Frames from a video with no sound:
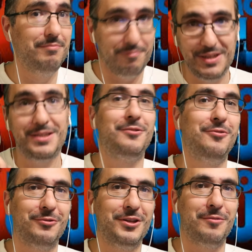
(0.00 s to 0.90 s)
Mais c'est
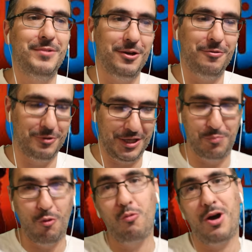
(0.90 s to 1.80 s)
une anti-comédie
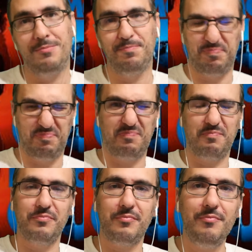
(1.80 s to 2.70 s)
romantique. Pourquoi
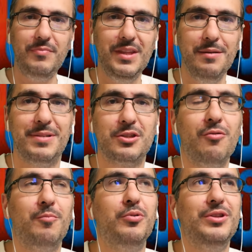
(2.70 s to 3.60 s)
Parce
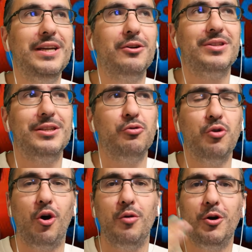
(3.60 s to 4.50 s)
qu'on peut dire que c'est
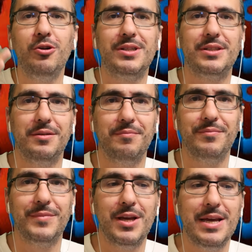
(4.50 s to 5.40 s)
une romance
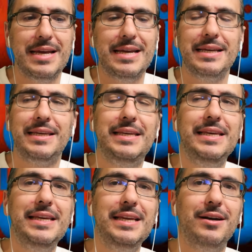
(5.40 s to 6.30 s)

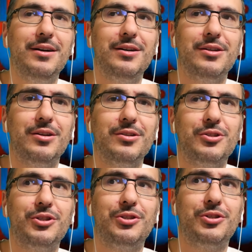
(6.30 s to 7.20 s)
qui euh,
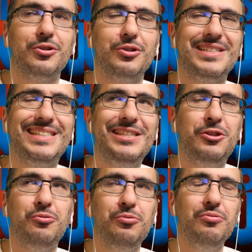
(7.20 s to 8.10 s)
se
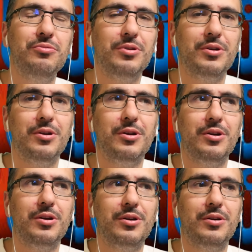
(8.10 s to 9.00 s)
situe,
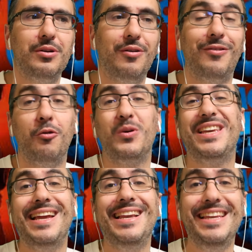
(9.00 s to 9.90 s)
ou
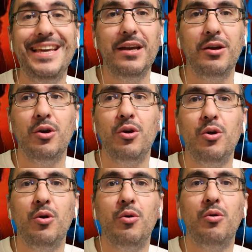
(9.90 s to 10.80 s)
qui est liée
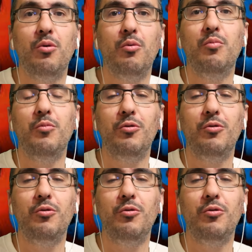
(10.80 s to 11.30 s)
au